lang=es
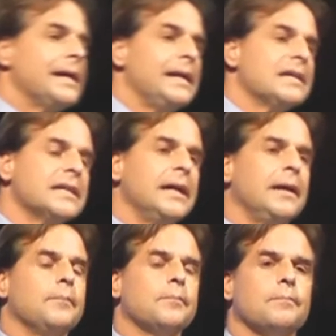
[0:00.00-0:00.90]
En
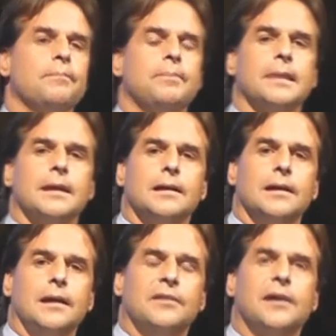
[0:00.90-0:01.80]

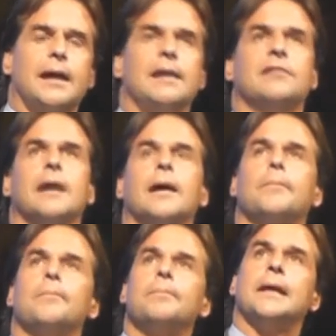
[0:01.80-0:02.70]
esa,
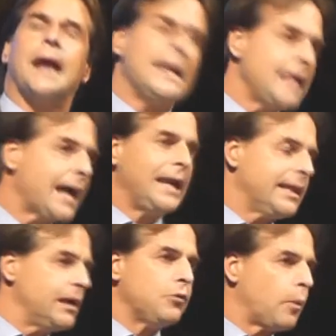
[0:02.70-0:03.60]
calidad que
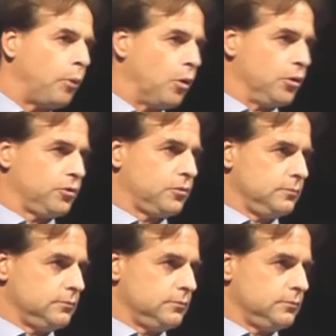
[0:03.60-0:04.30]
la tienen los pocos,